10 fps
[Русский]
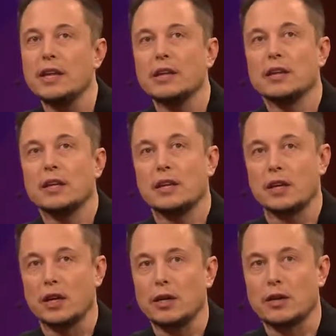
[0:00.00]

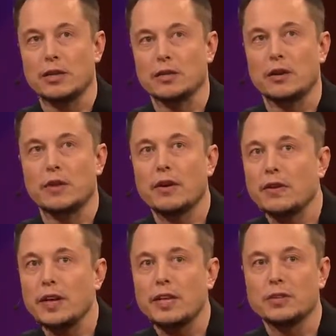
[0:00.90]
последовательных шагов
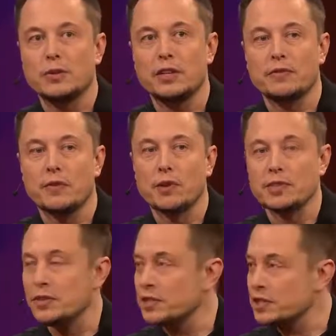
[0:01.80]
для
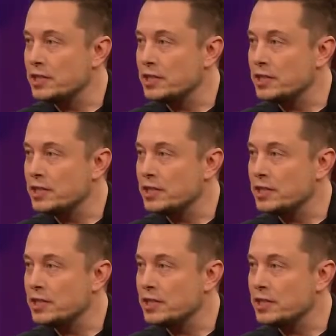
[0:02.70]
снижения